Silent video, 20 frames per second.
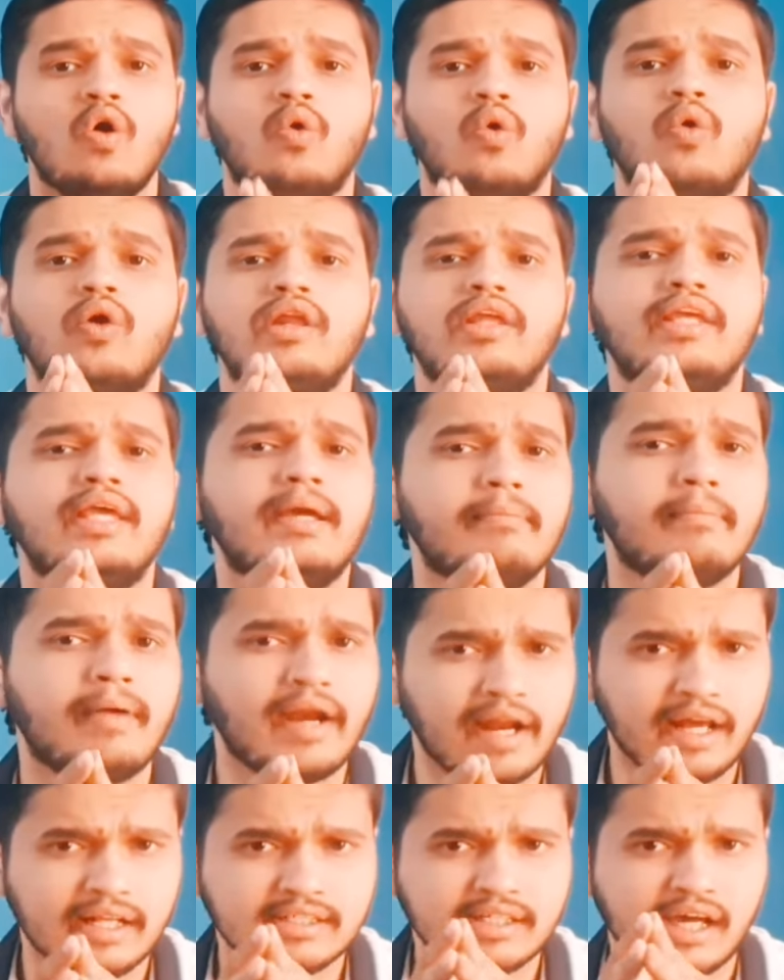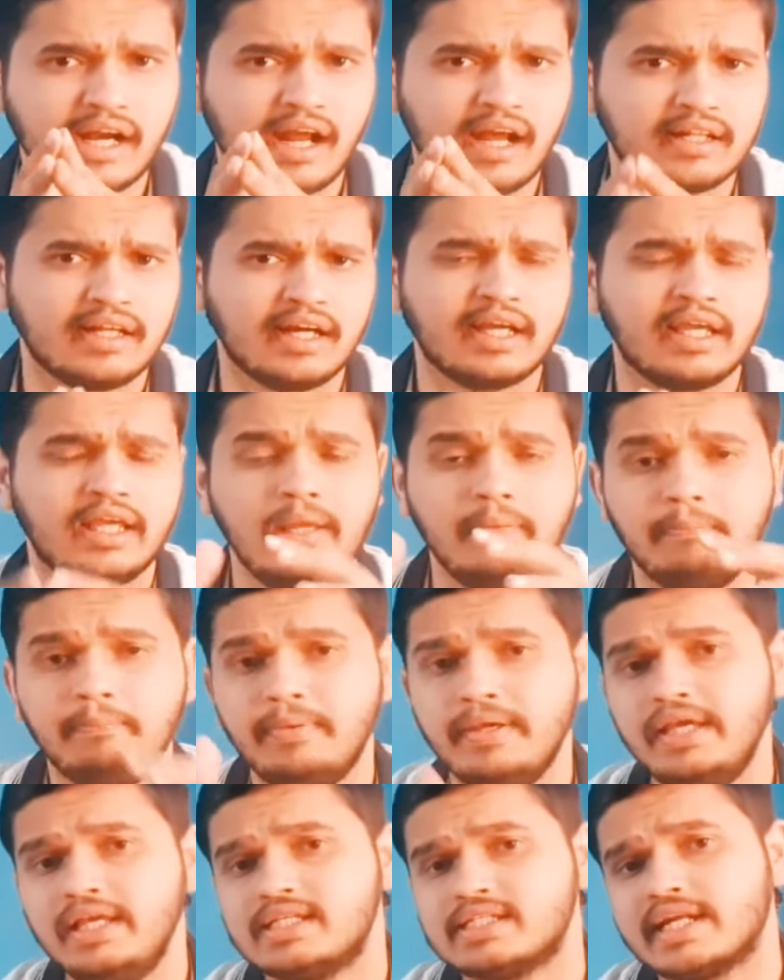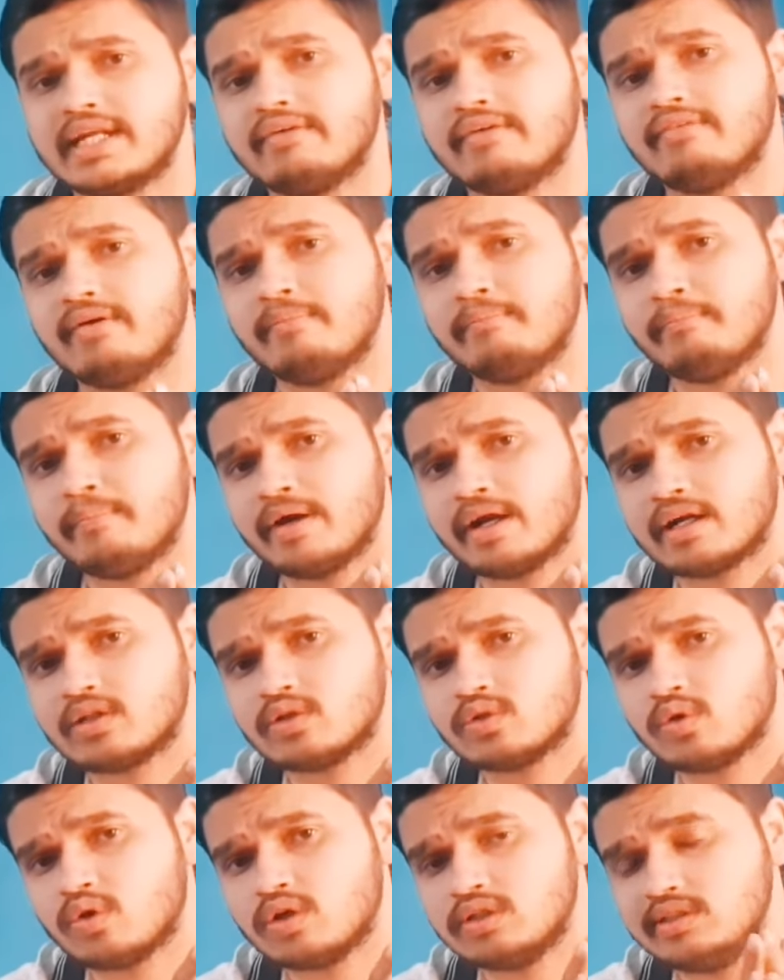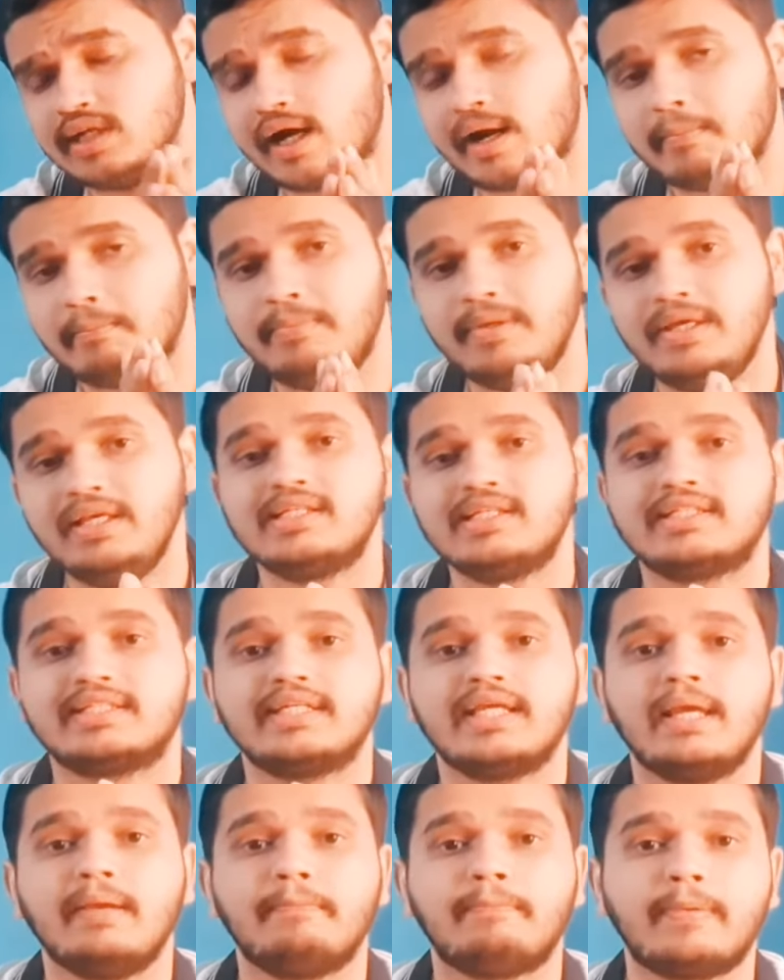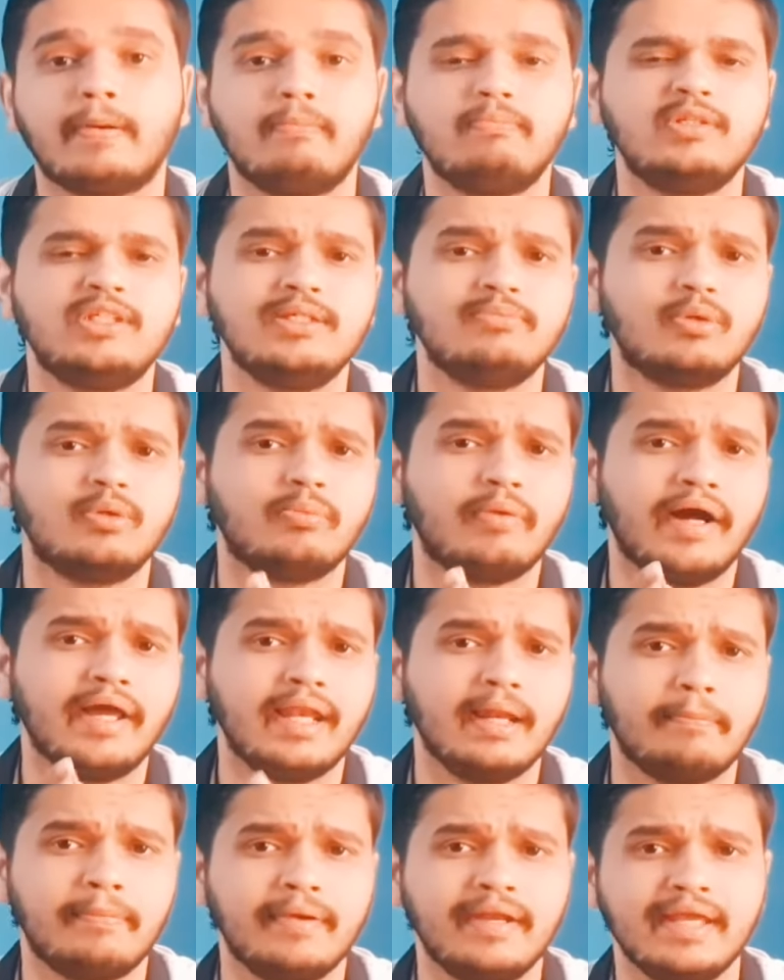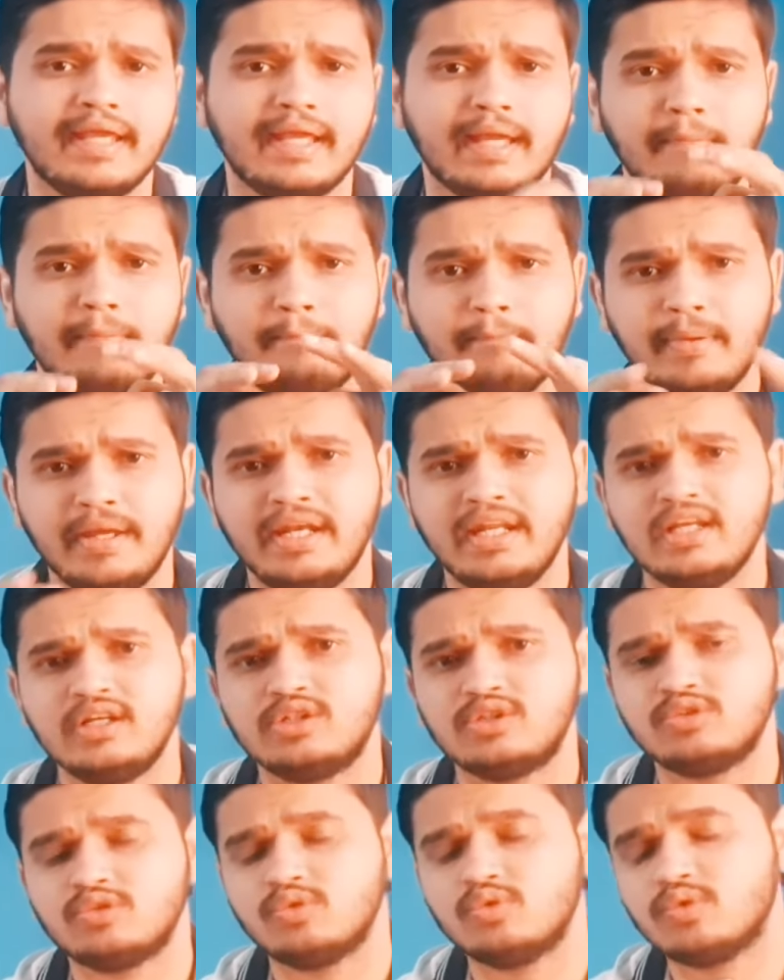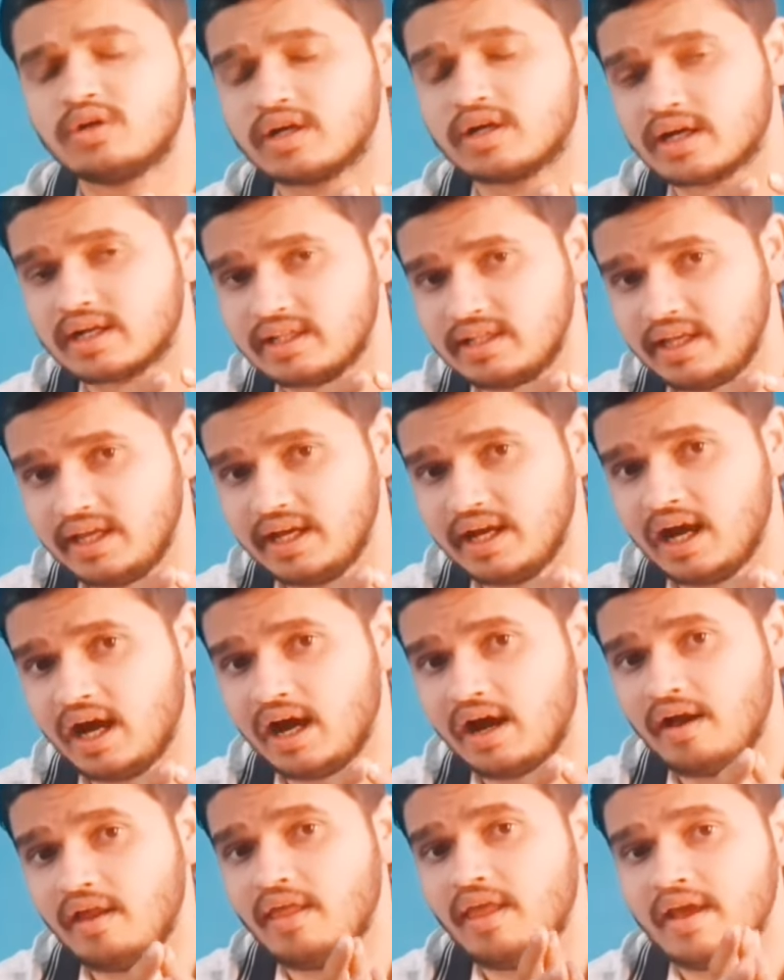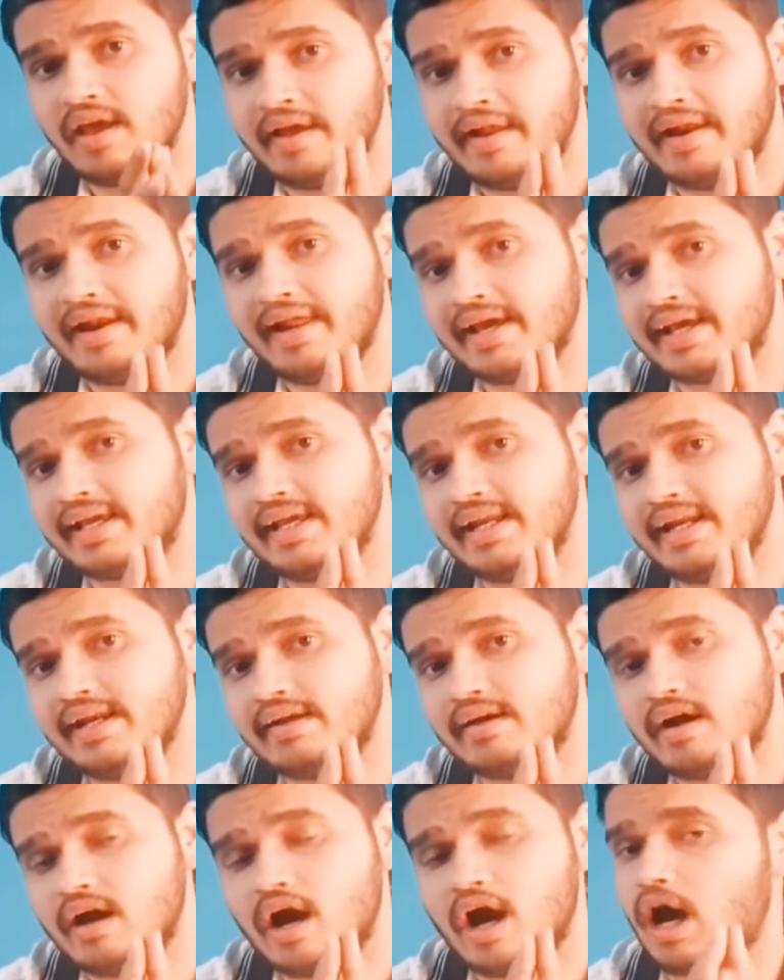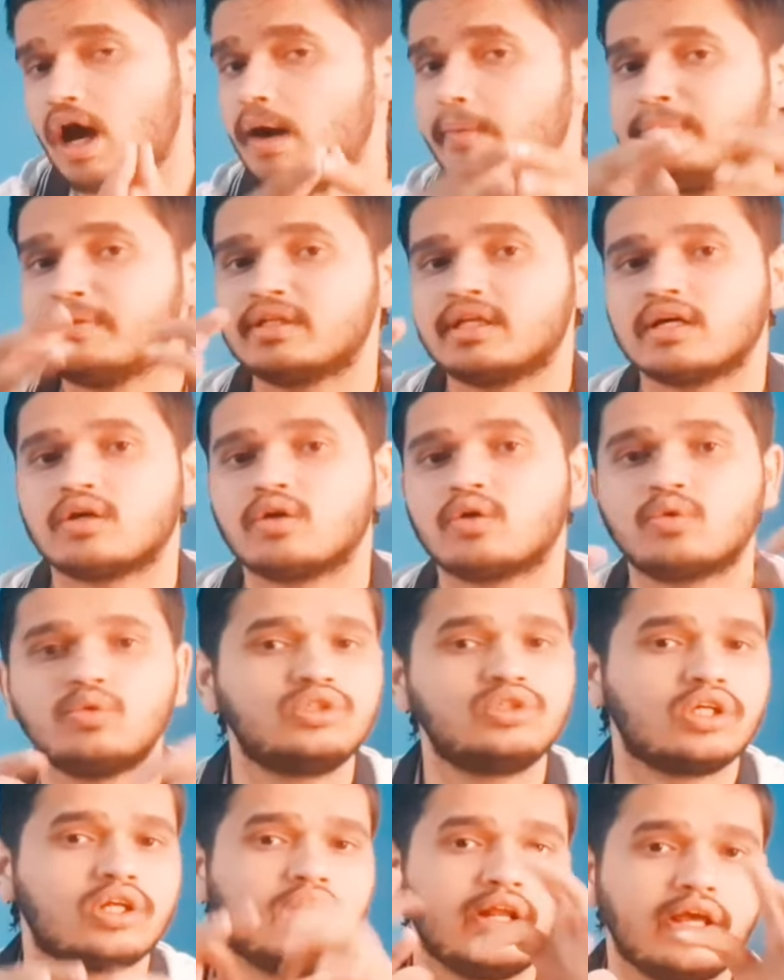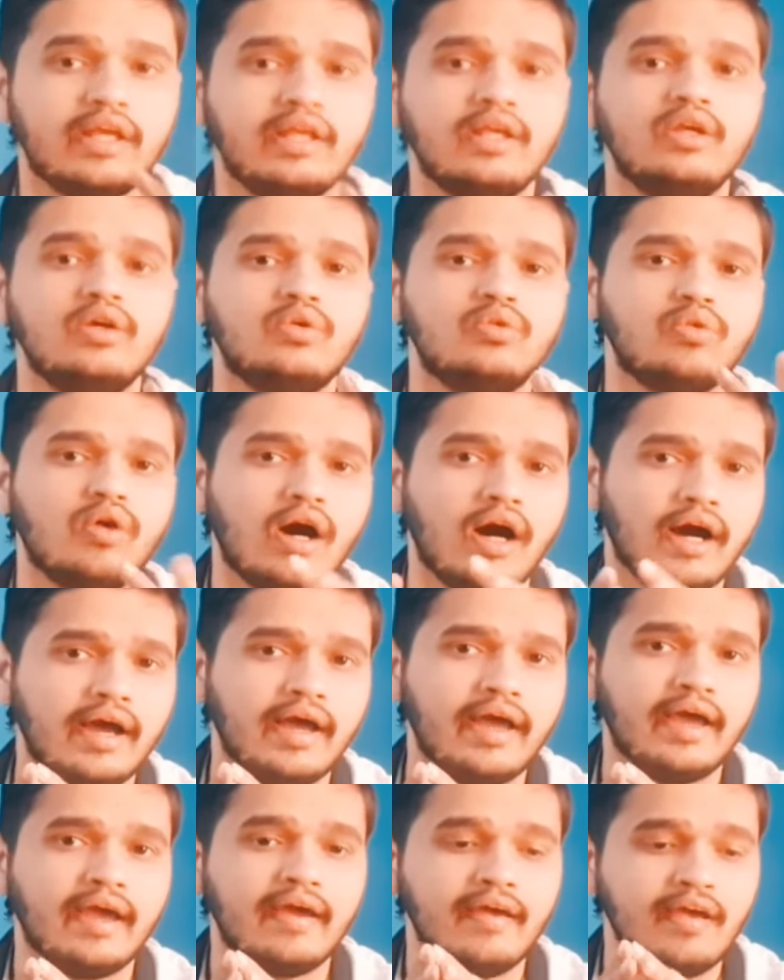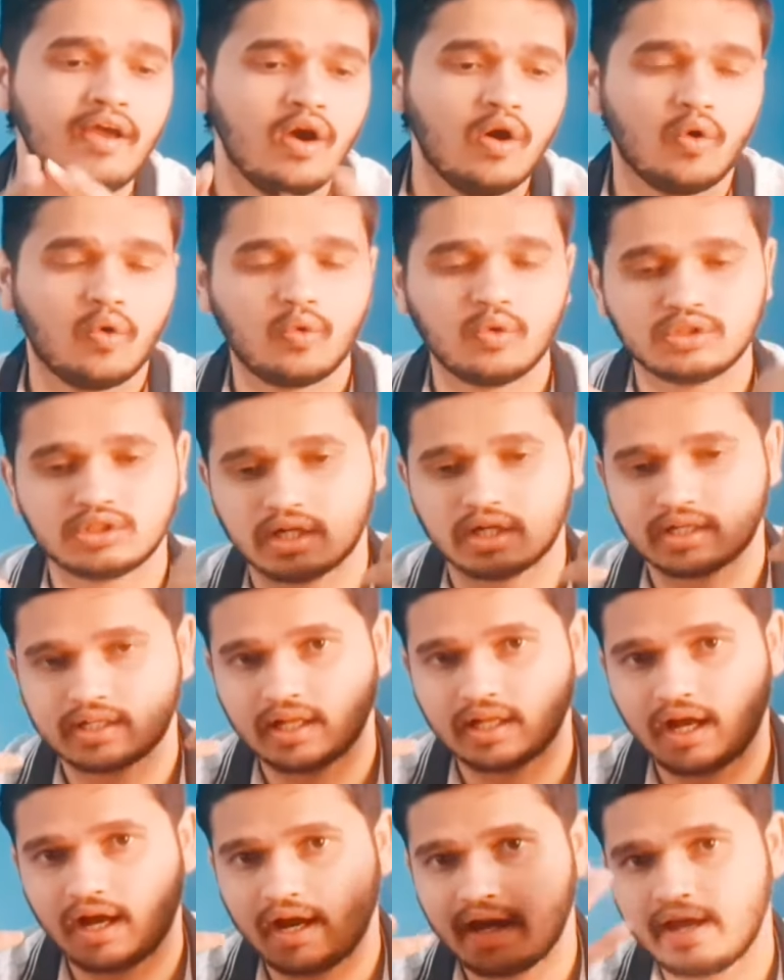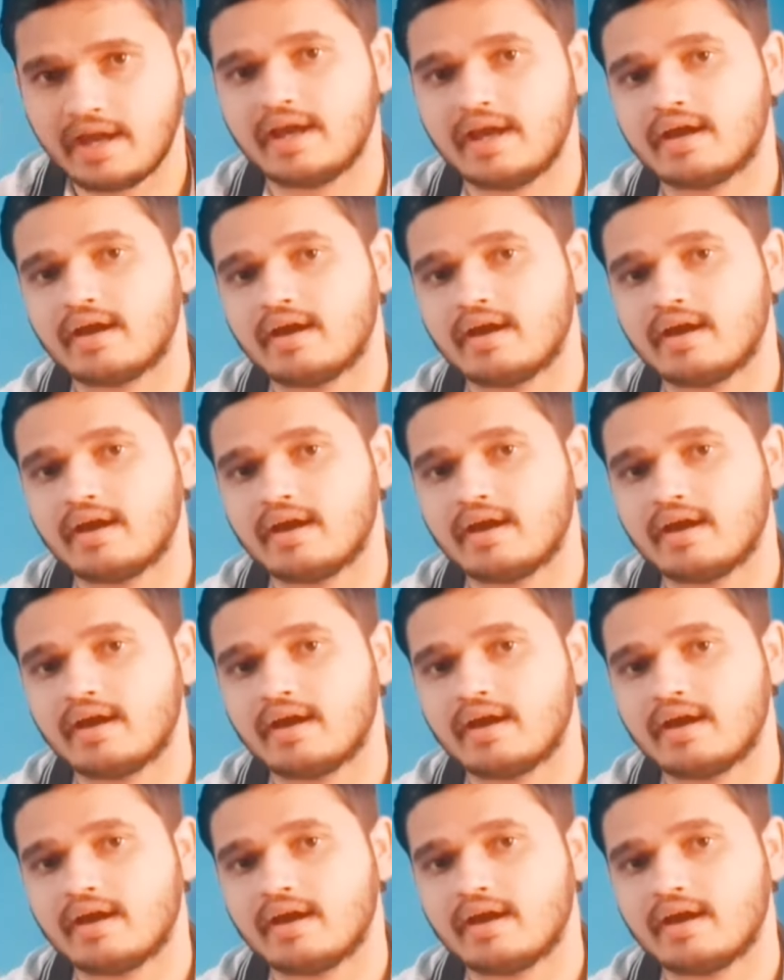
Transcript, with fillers: और ये माना जा रहा था कि 20 नवंबर 2020 से PUBG मोबाइल अपनी कैंपेनिंग शुरू कर देगा लेकिन अब तक कुछ नहीं हुआ है हो सकता है